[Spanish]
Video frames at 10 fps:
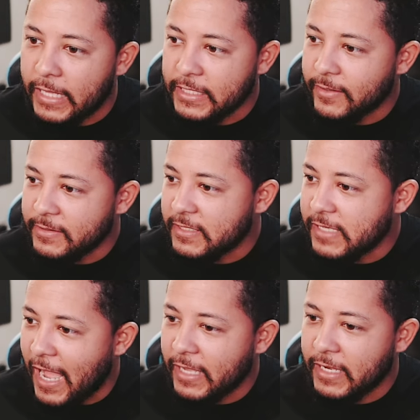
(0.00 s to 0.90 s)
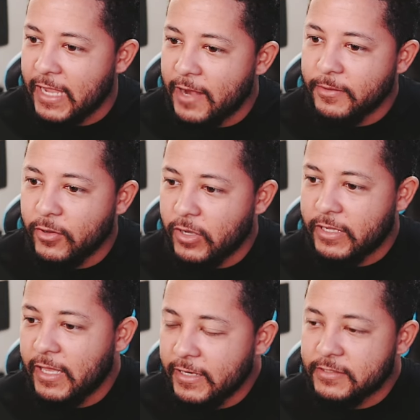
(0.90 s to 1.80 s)
Aquí te va a decir agregar el
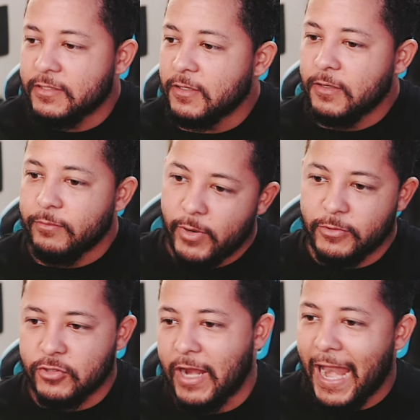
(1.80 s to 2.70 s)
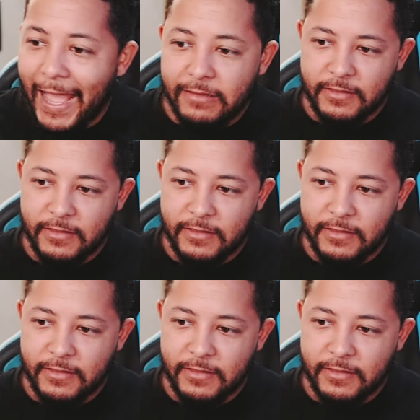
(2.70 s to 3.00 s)
video que quieres promocionar.